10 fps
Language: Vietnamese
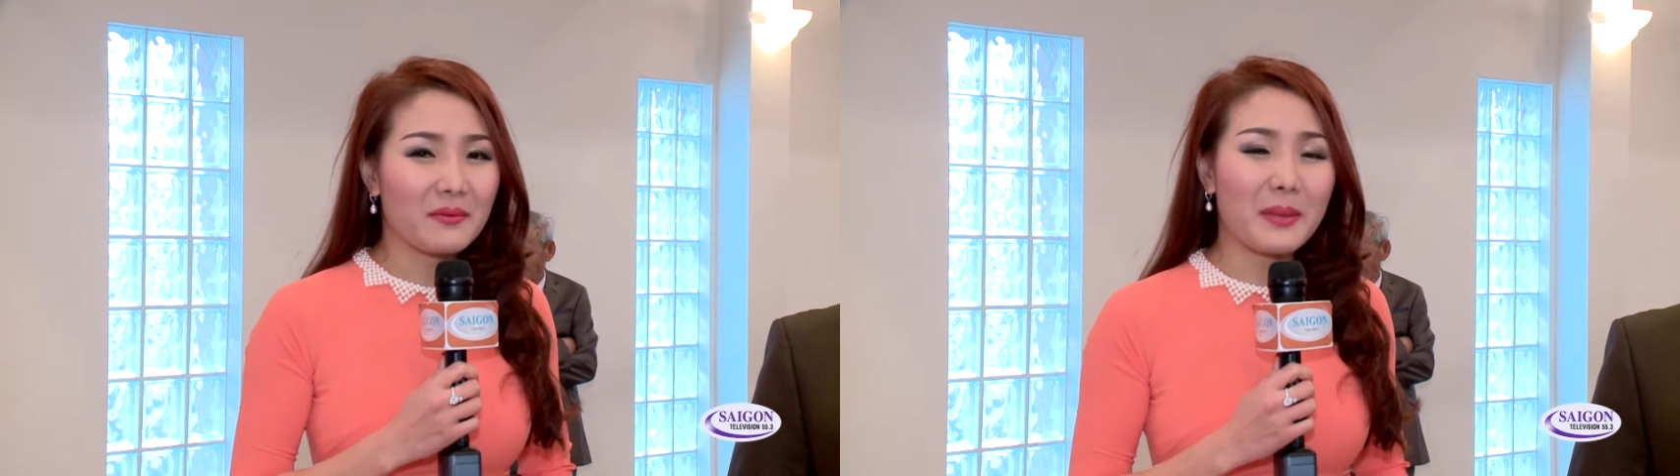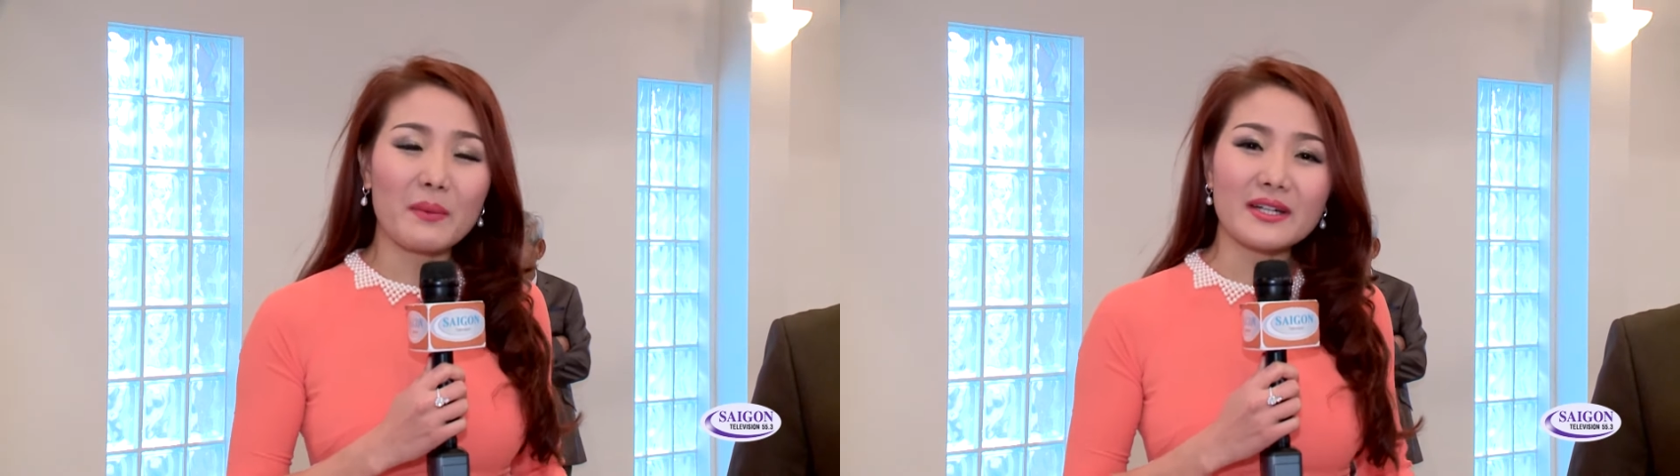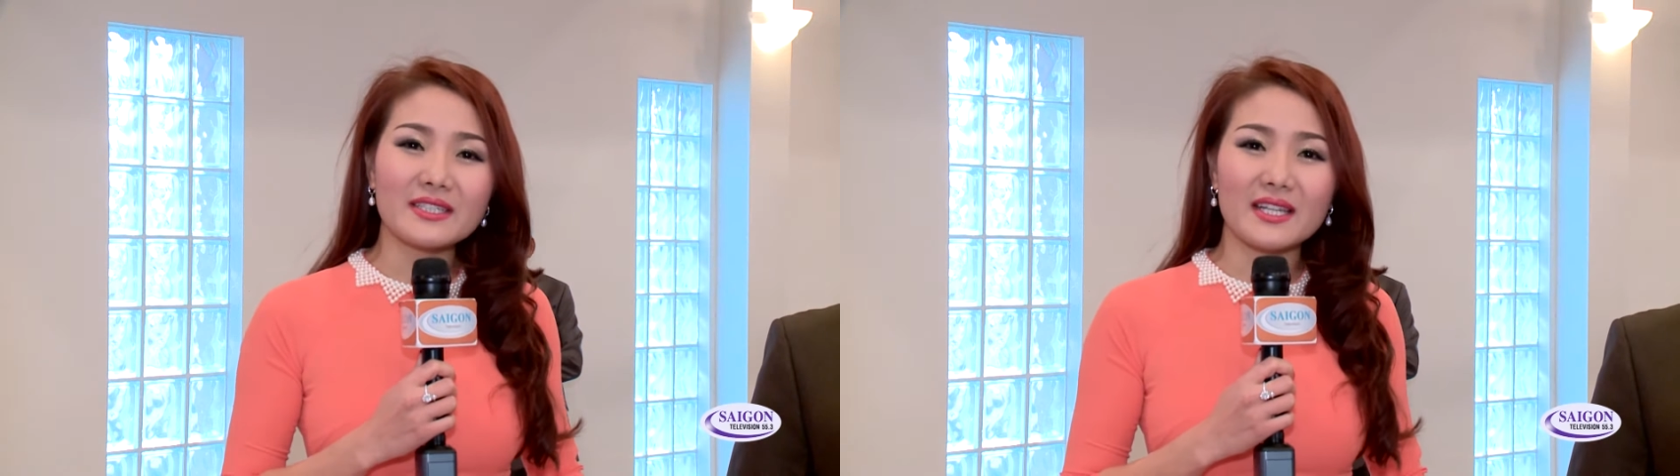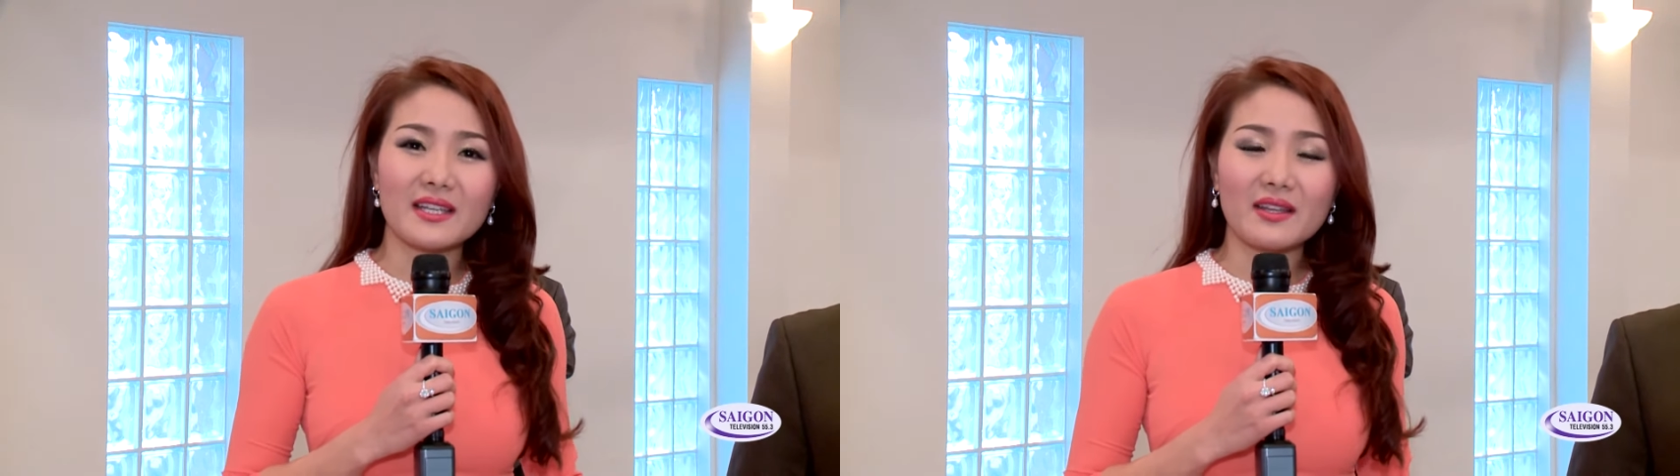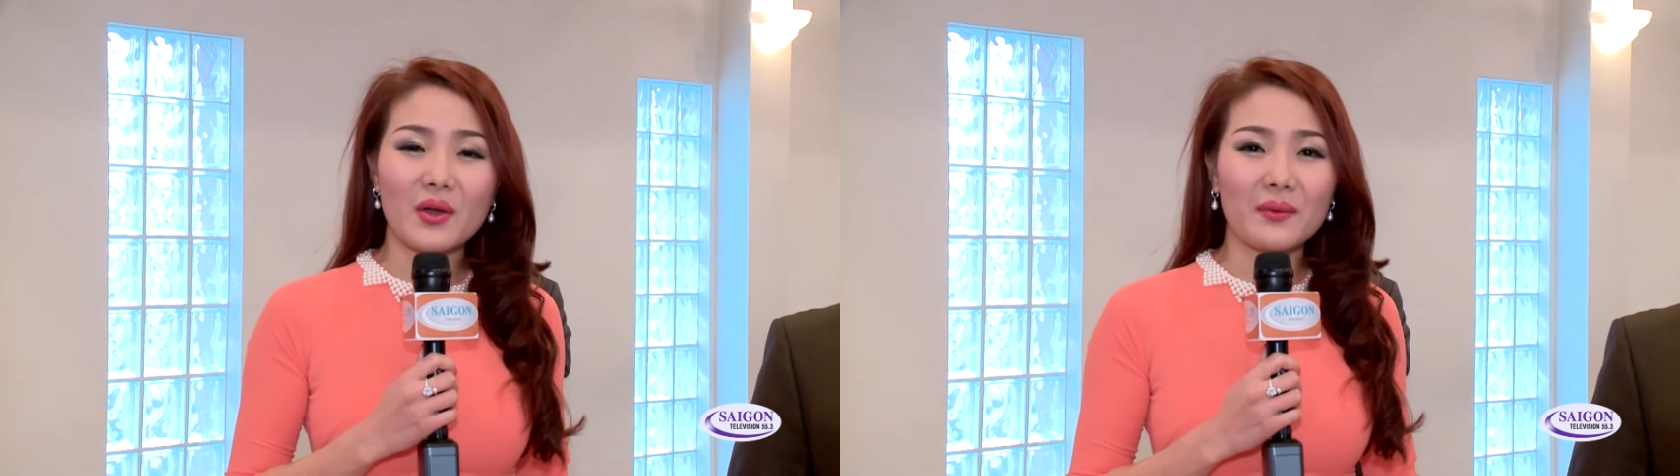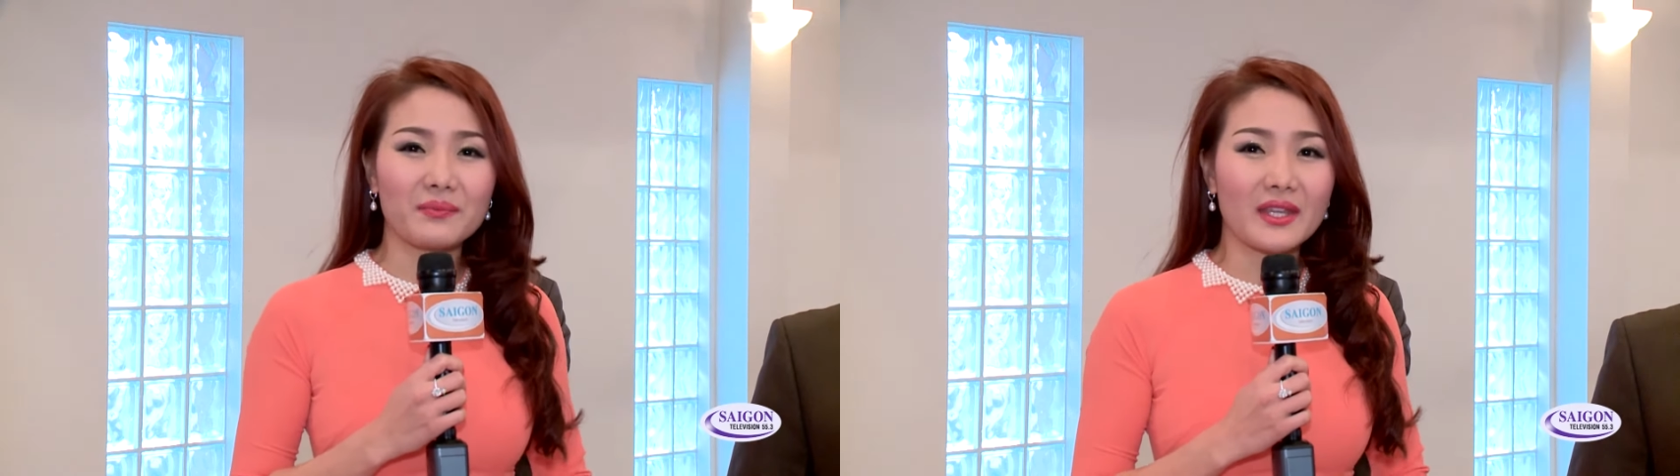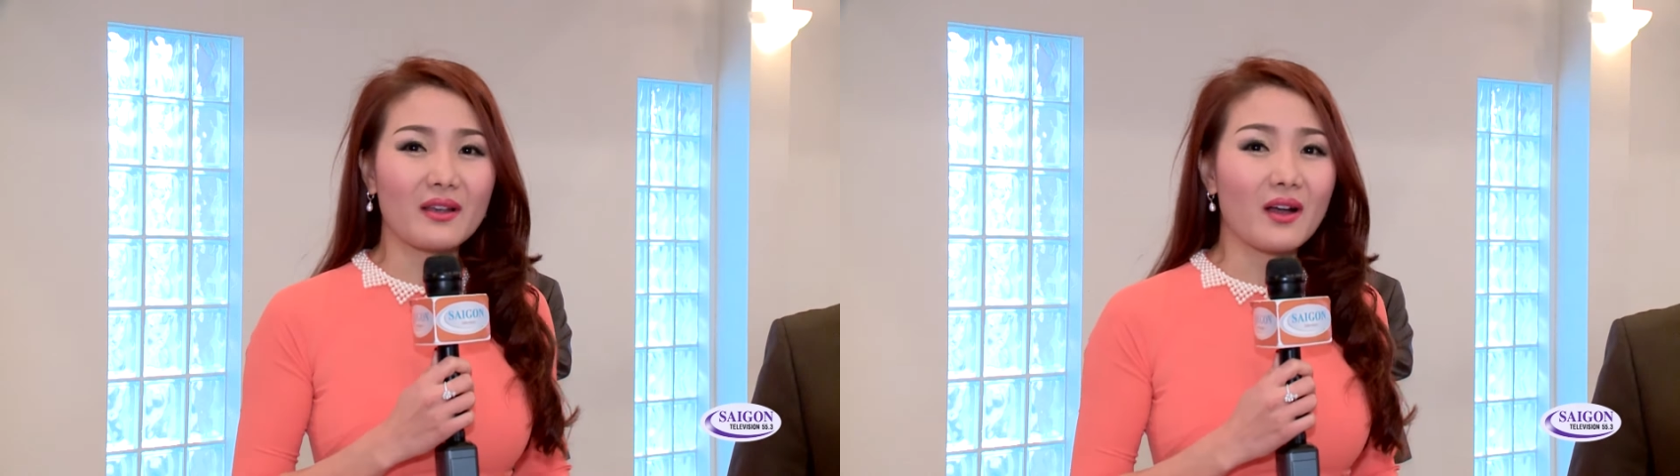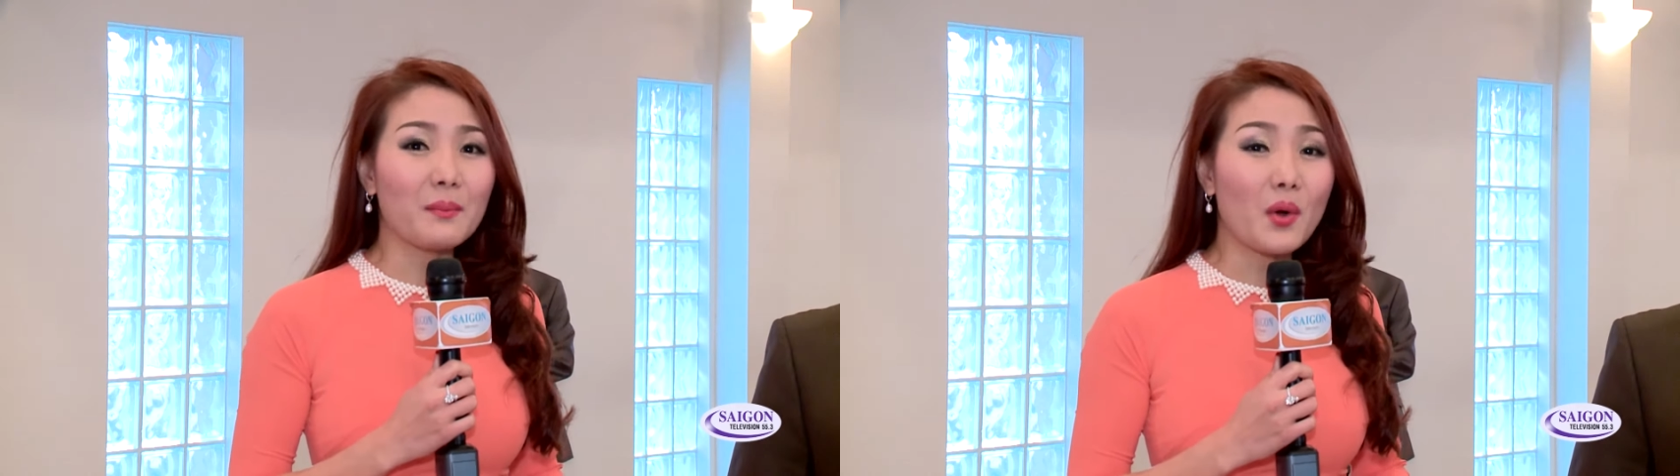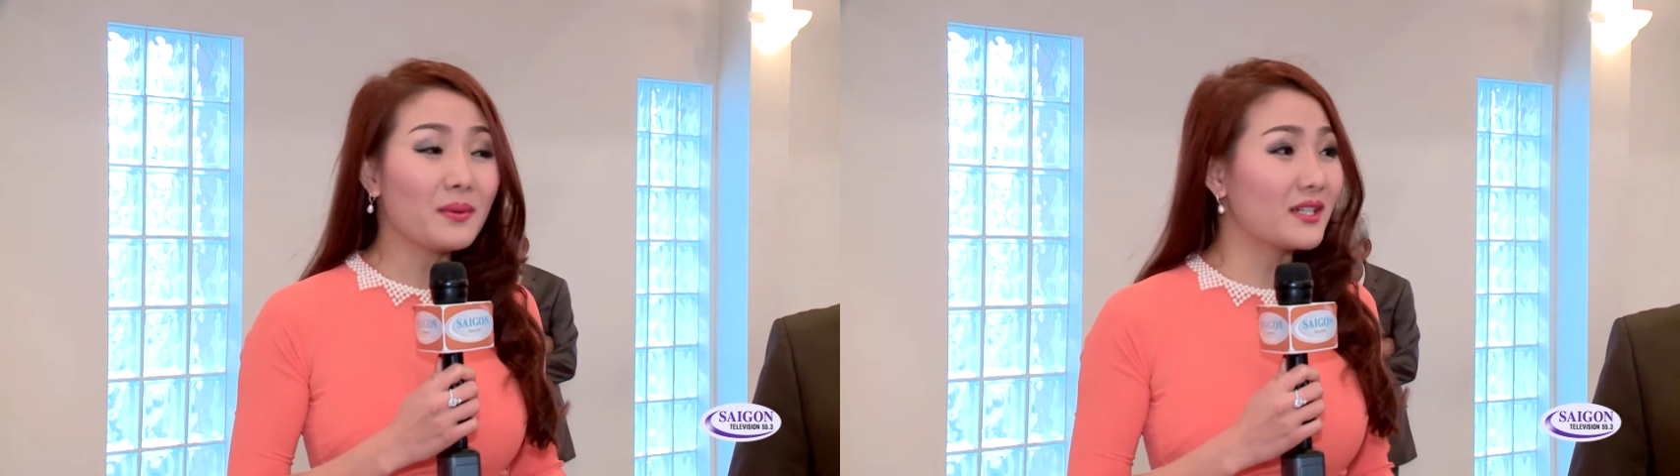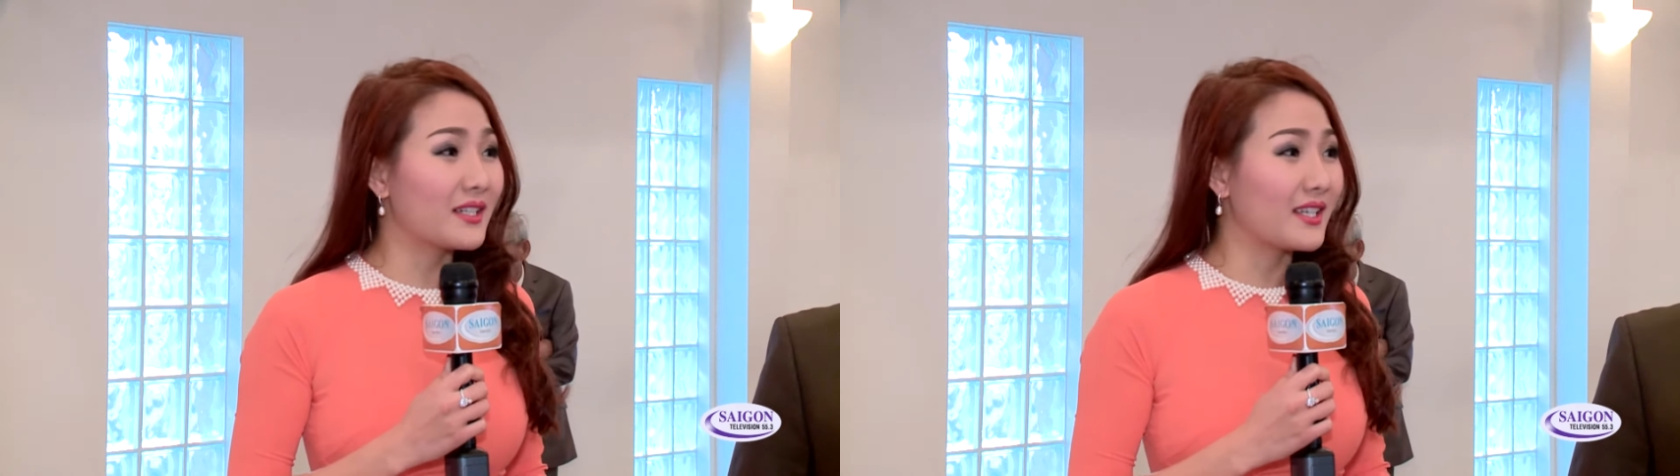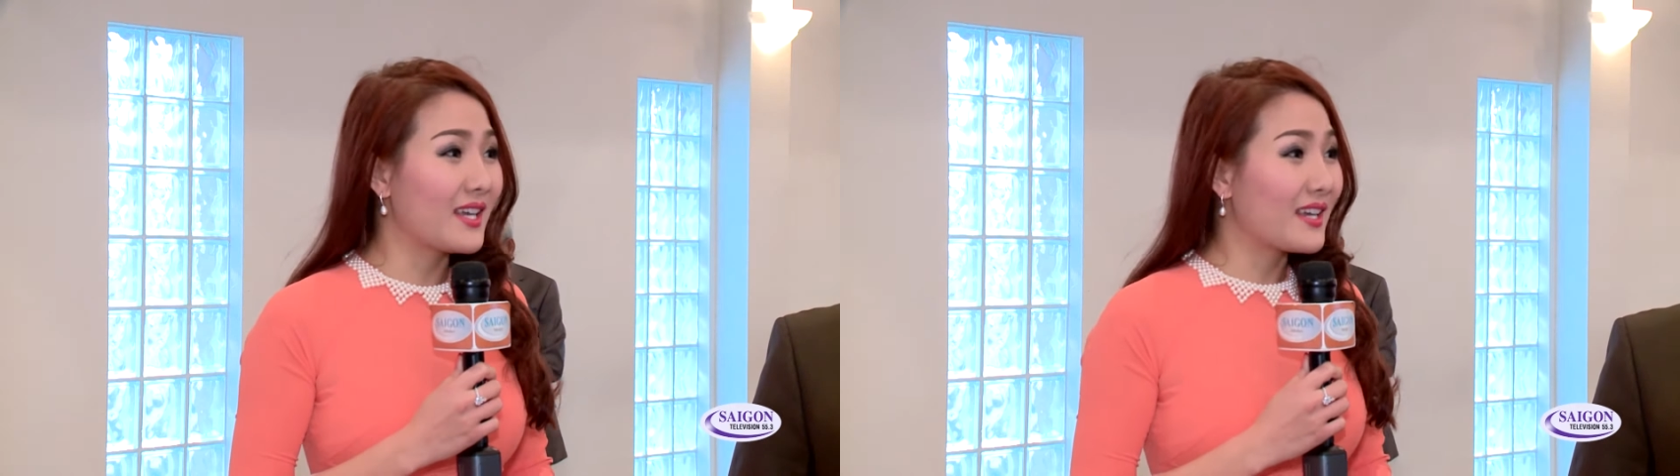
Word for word: ban quản trị thì có bốn người,